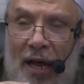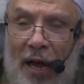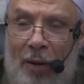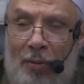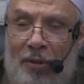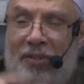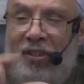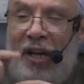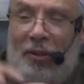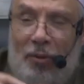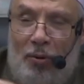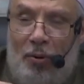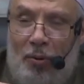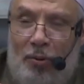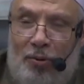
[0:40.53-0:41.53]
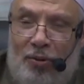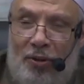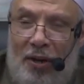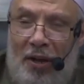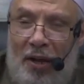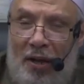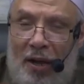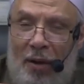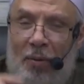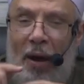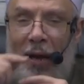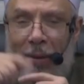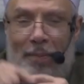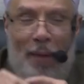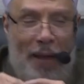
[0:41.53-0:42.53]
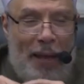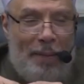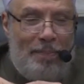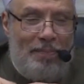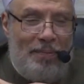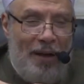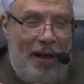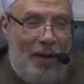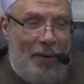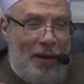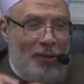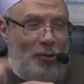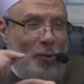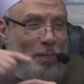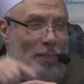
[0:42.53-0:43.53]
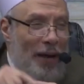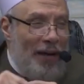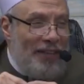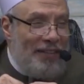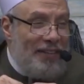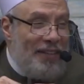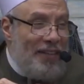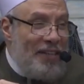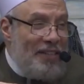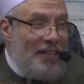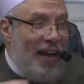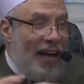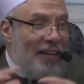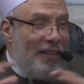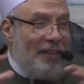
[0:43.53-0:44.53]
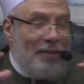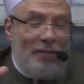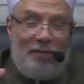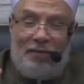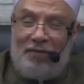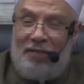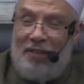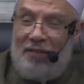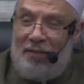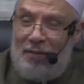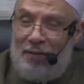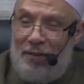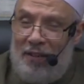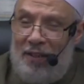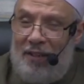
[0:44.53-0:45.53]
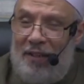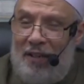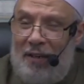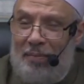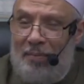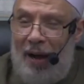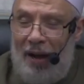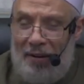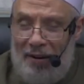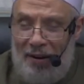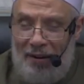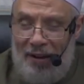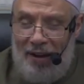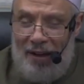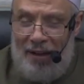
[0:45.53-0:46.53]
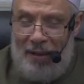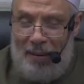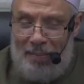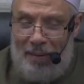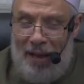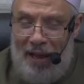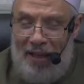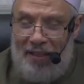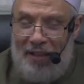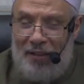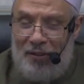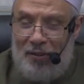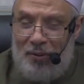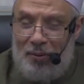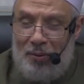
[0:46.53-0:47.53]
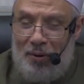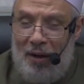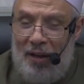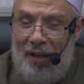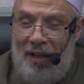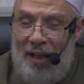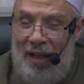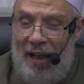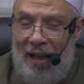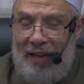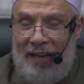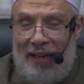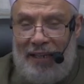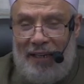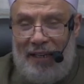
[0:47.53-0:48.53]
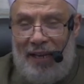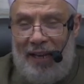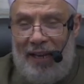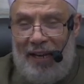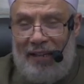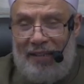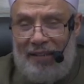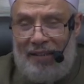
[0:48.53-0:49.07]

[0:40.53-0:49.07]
أو لسه هتخرج أو على الباب أو على الشباك يعني في في محرقة بهذه الصورة أنا كده